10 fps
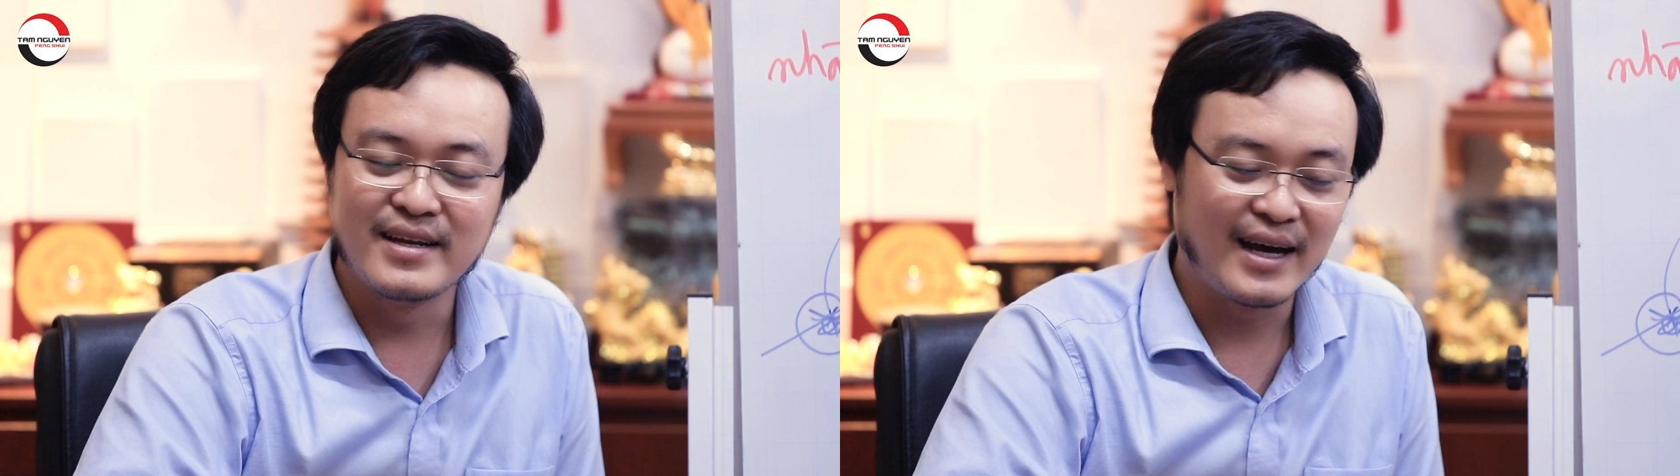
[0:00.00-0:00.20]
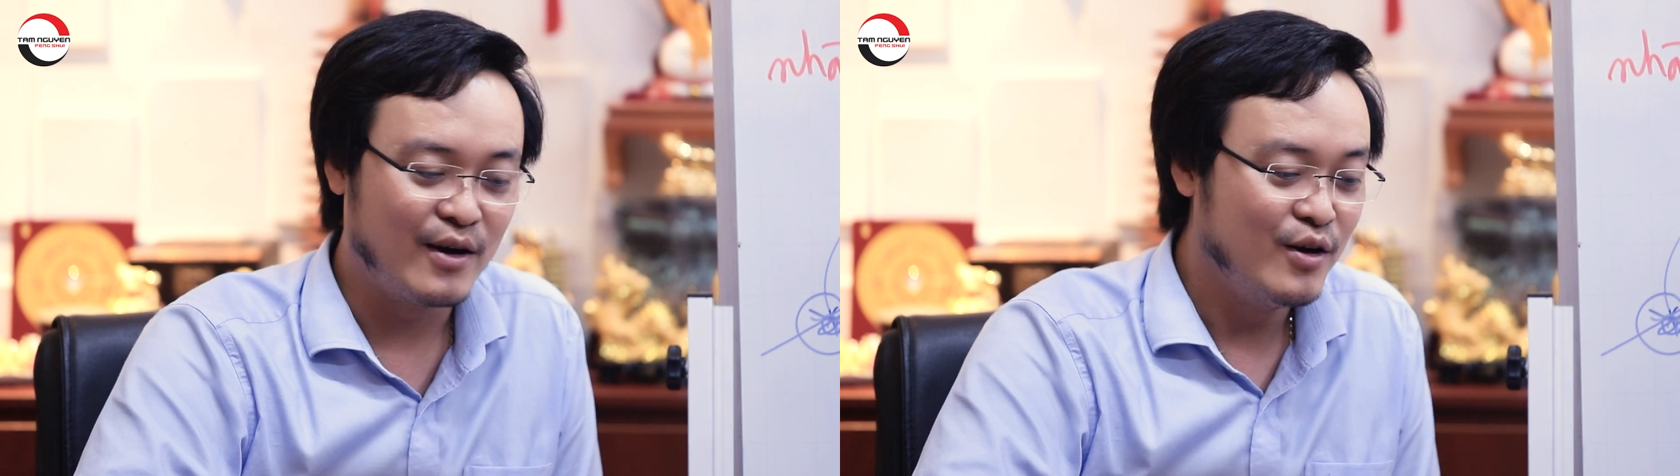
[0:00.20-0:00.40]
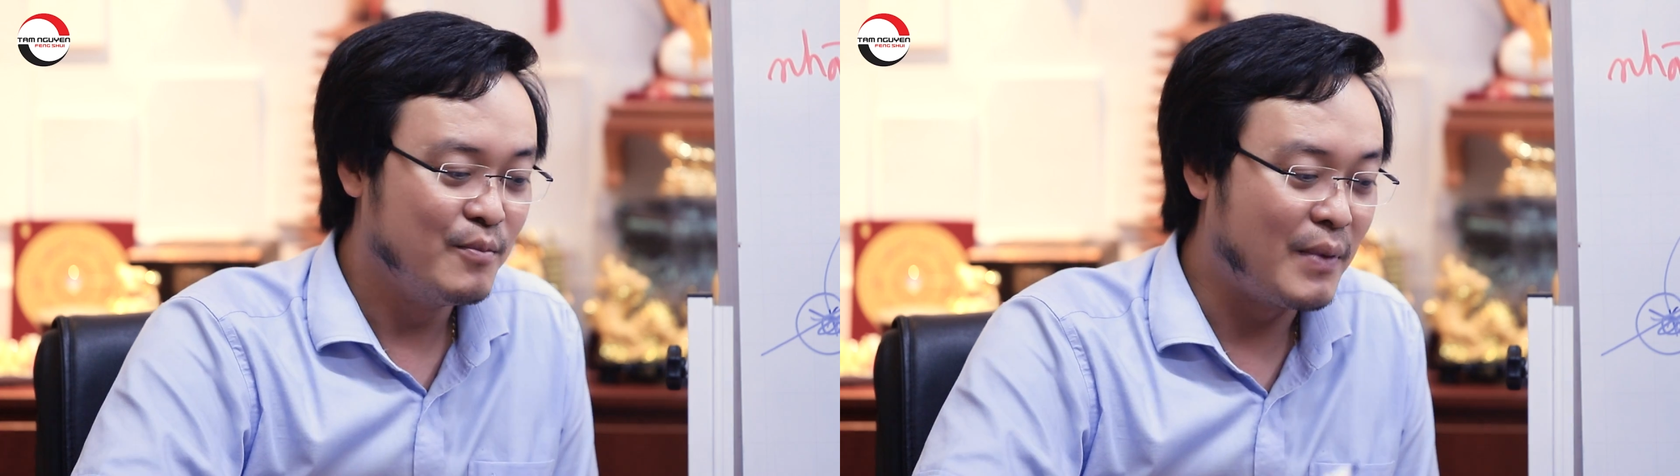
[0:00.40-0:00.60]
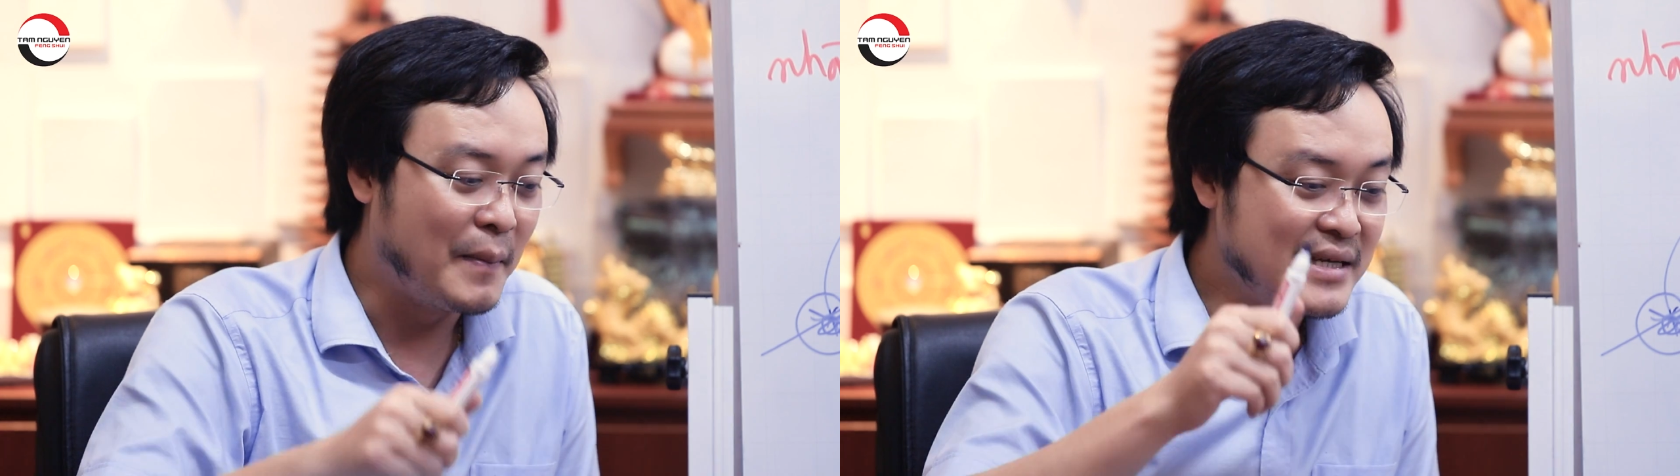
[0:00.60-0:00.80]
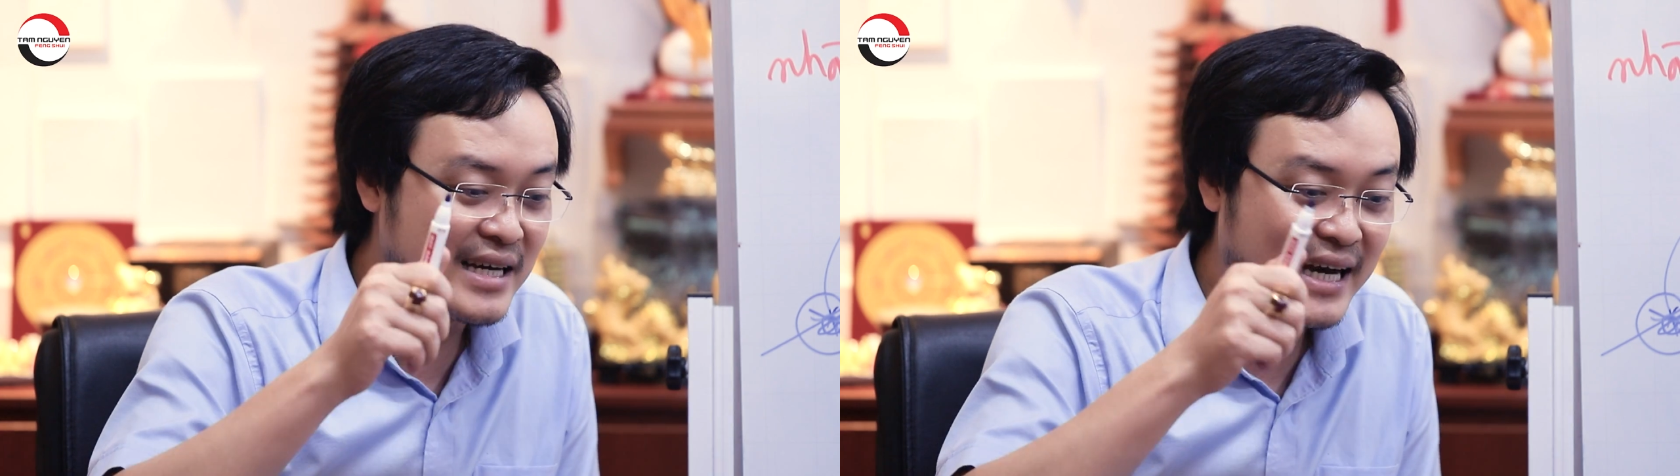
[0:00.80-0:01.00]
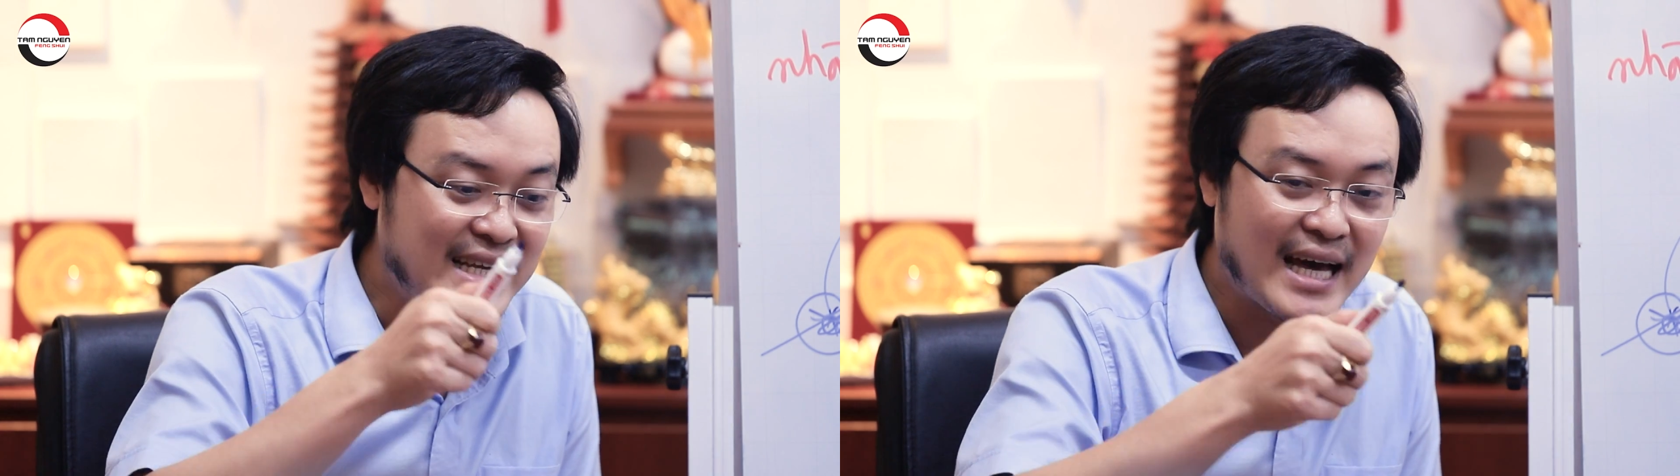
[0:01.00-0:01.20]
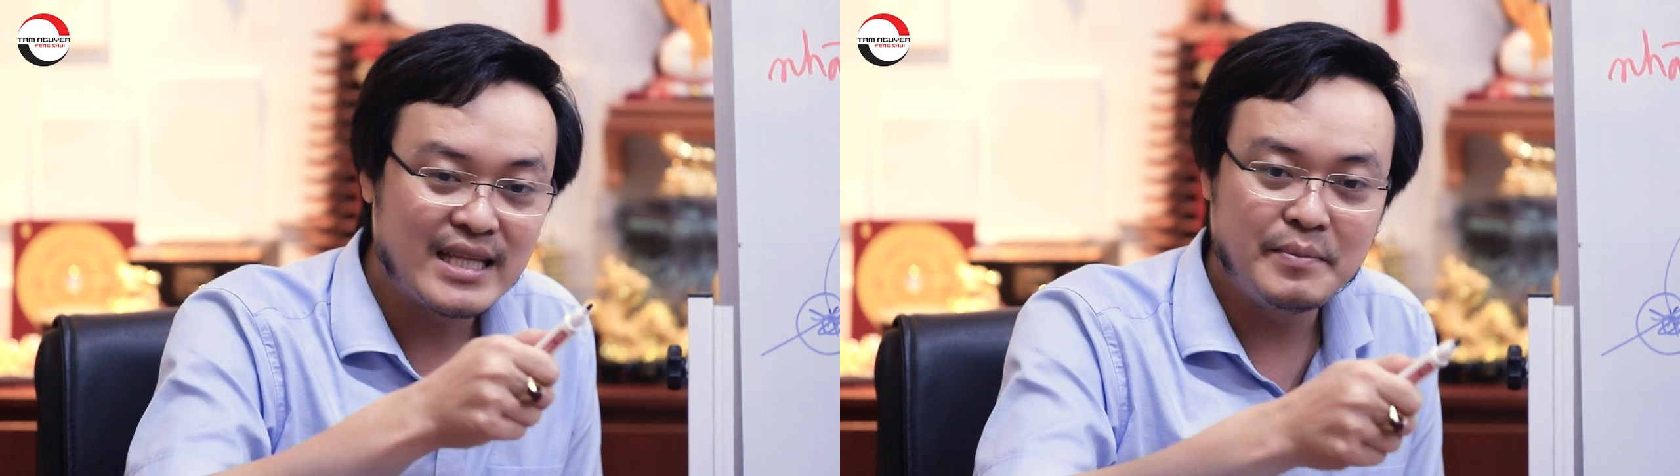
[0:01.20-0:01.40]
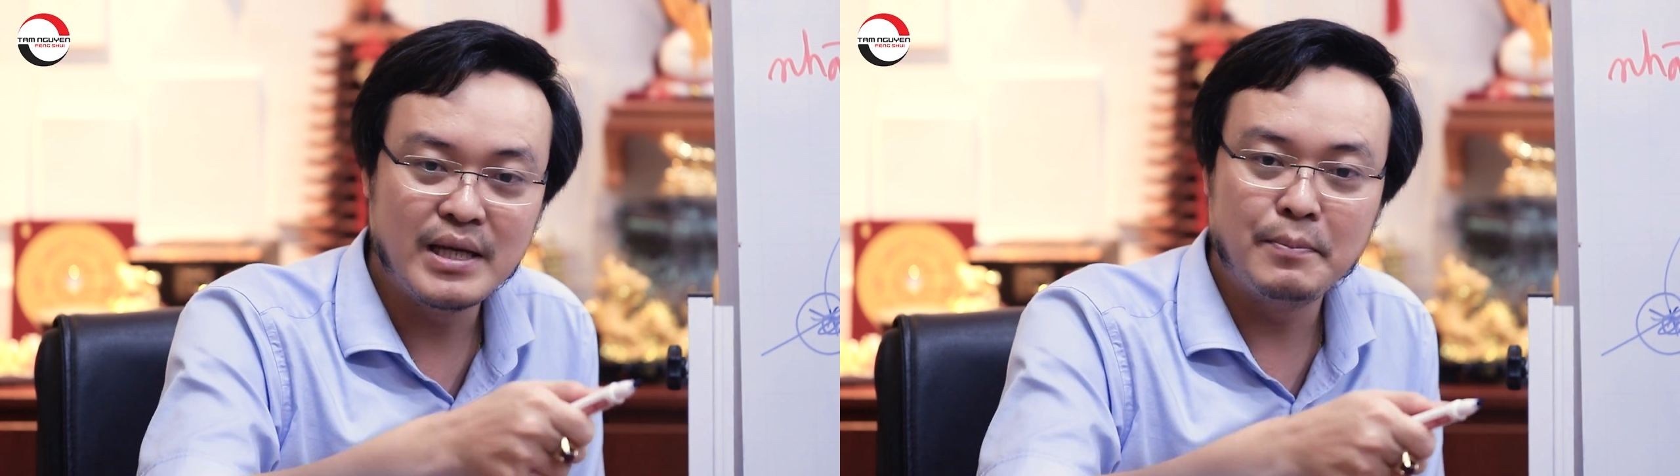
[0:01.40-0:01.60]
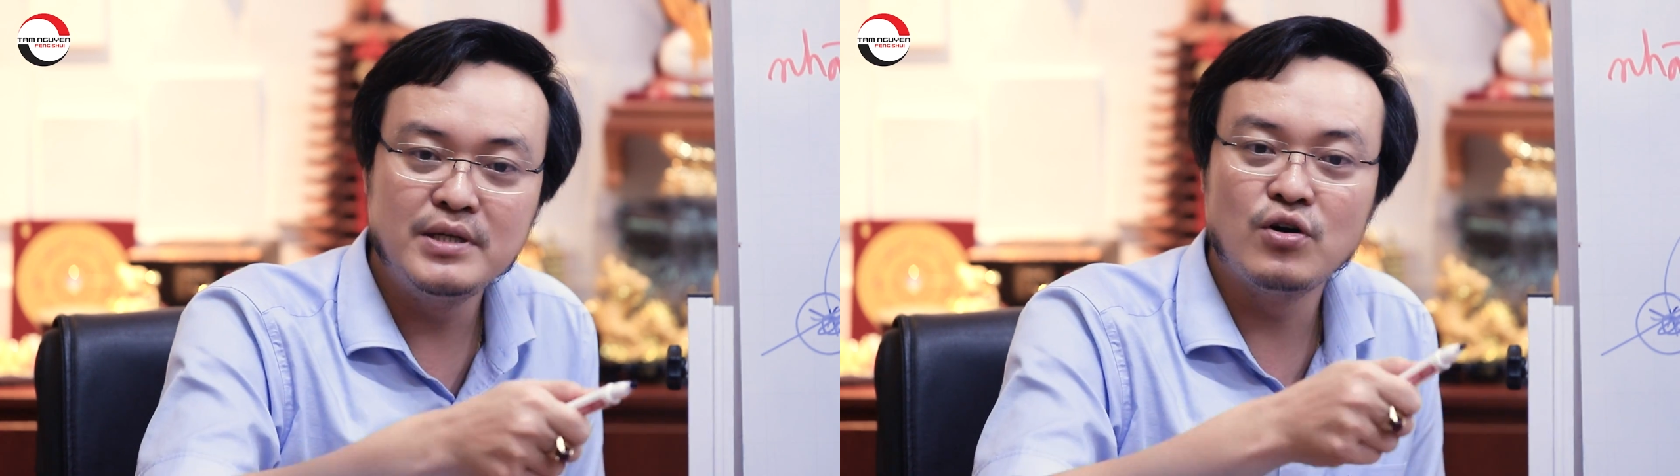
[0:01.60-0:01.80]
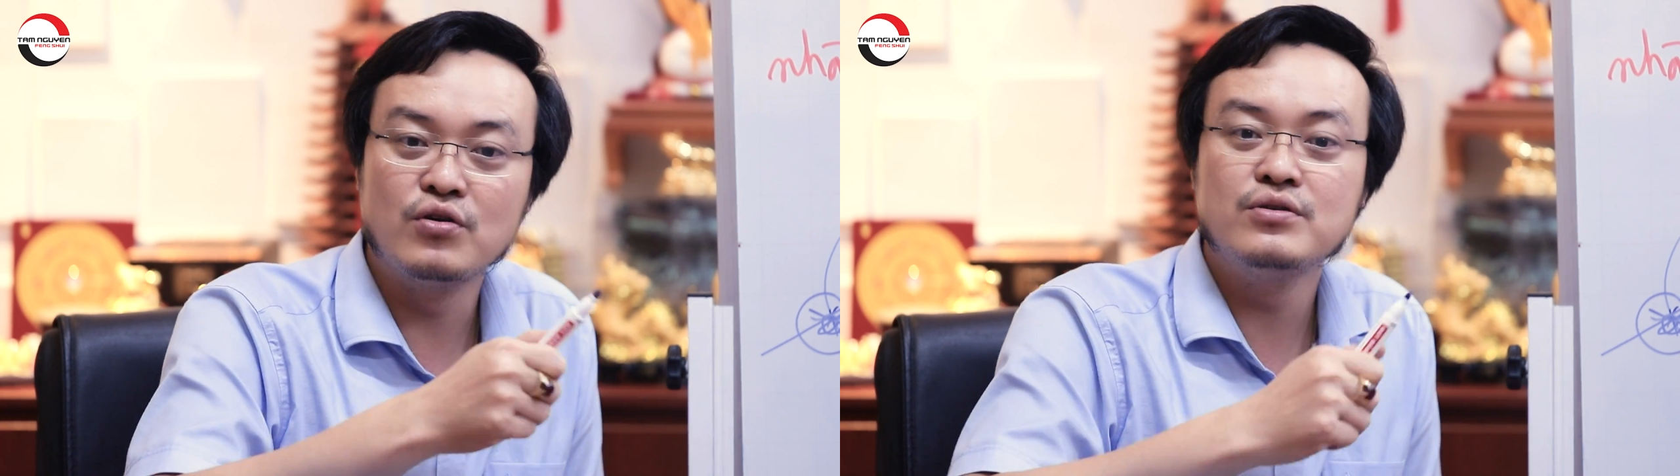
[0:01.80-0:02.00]
Nào, mà bây giờ cái nhà thì bị đập
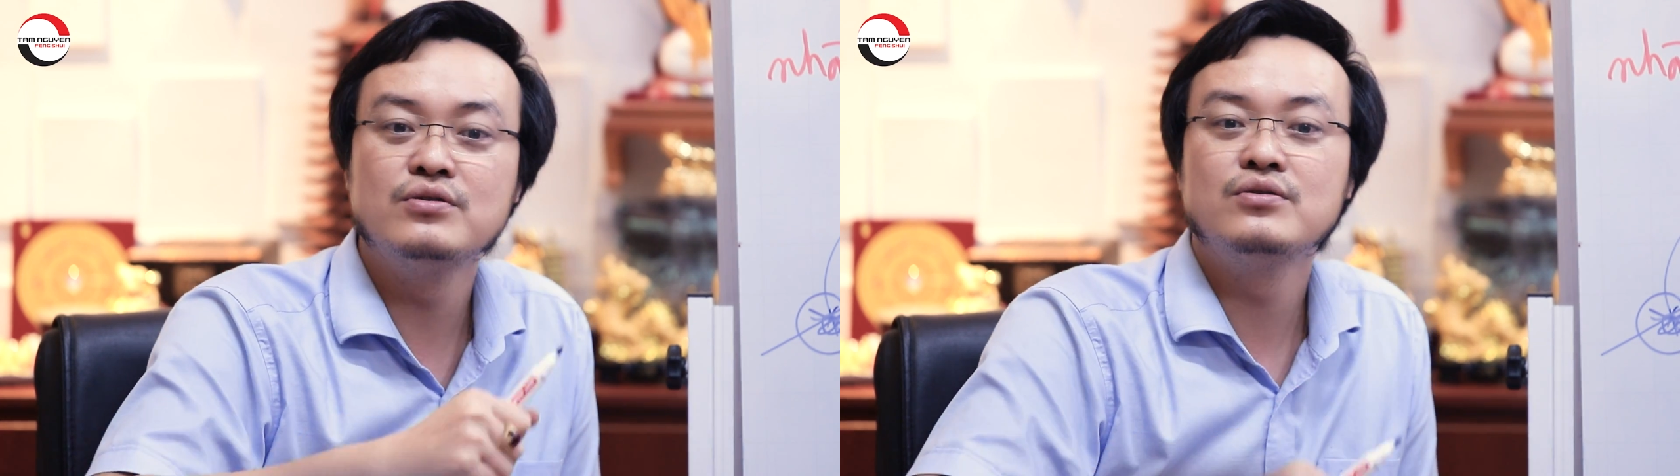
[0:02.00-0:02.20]
đi rồi.